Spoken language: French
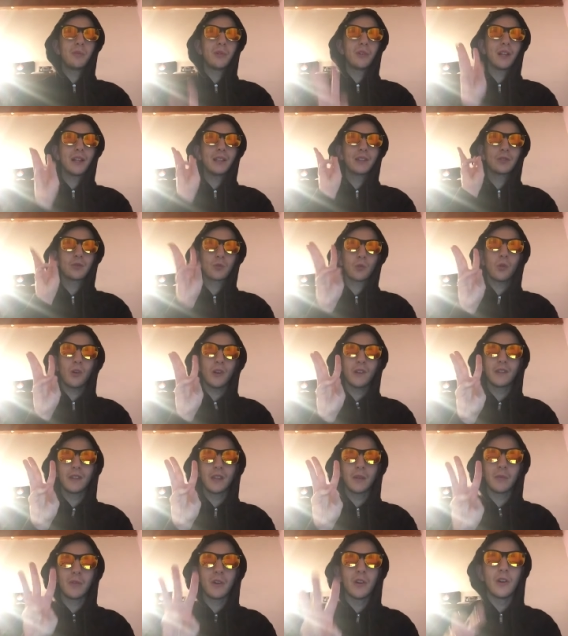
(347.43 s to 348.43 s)
pour la
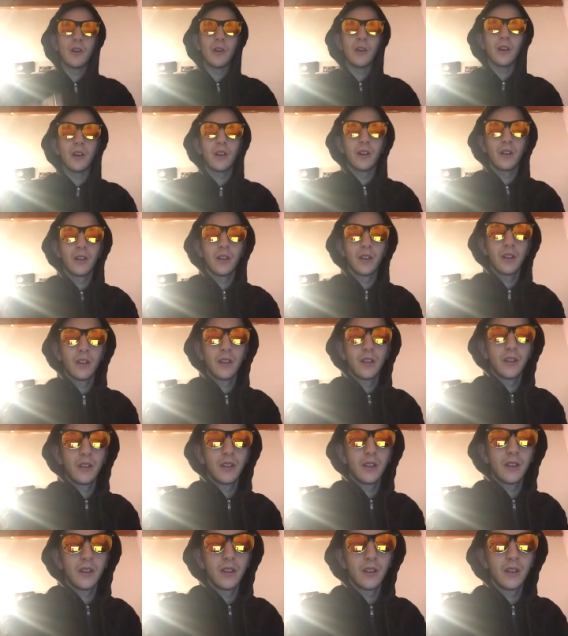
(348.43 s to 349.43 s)
troisième heure.
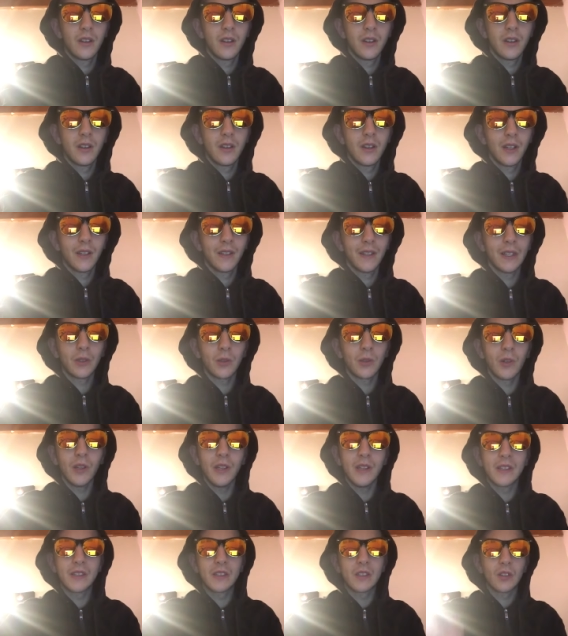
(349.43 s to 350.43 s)
Seth
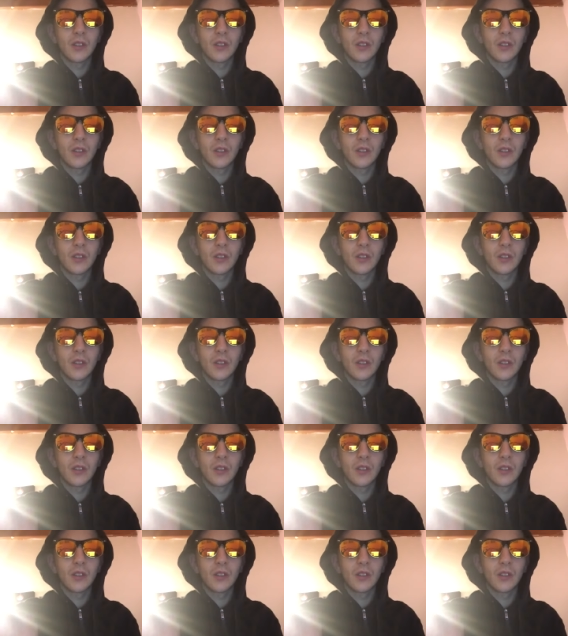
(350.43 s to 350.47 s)
Rollins,